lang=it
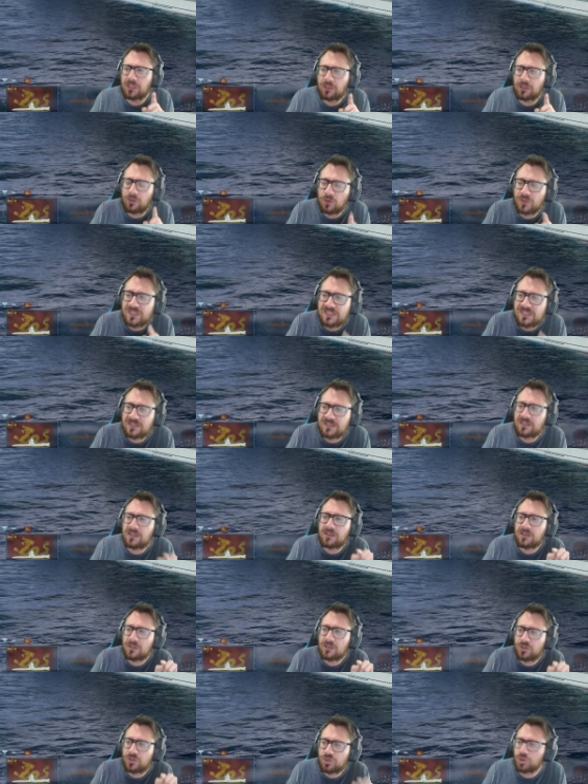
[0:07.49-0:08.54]

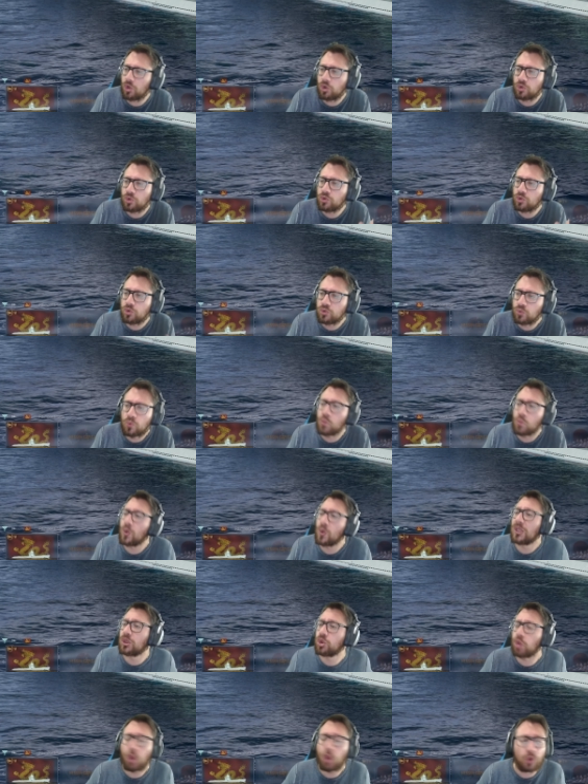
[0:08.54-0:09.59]
l'Oxin Zong
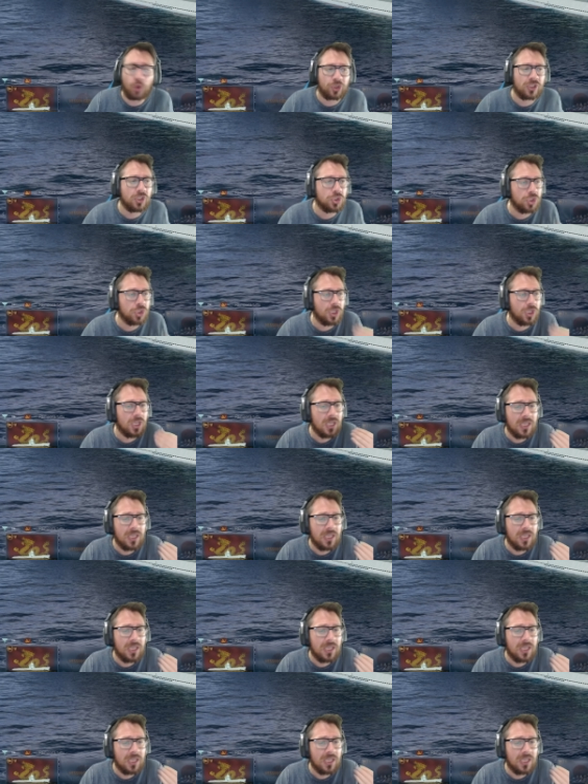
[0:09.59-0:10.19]
Gu14,